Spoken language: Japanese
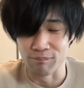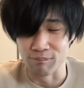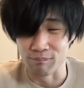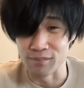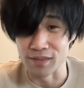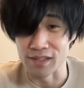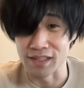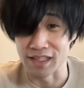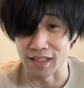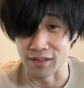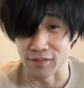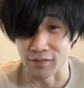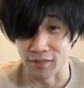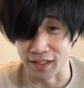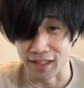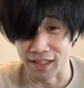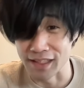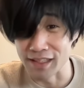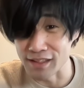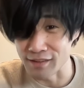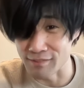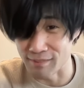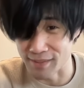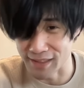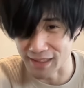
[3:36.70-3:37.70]
短い動画で
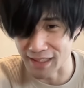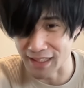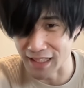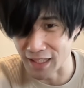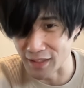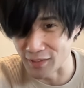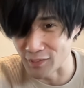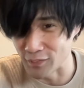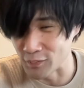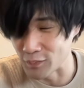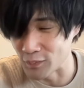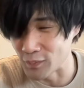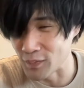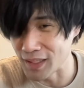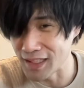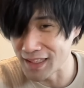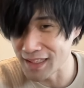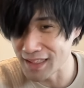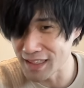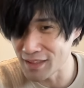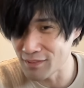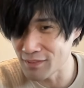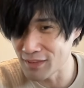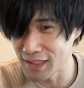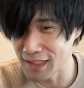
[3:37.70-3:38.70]
すいません。あの、動画
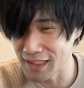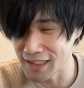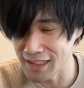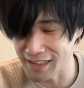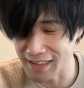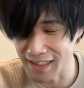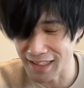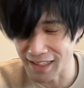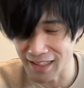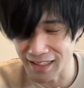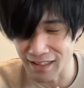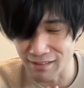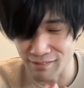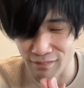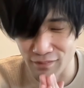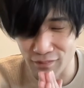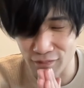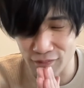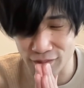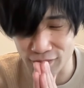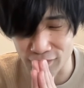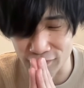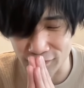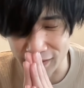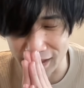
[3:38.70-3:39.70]
勢の方ね、最近生放送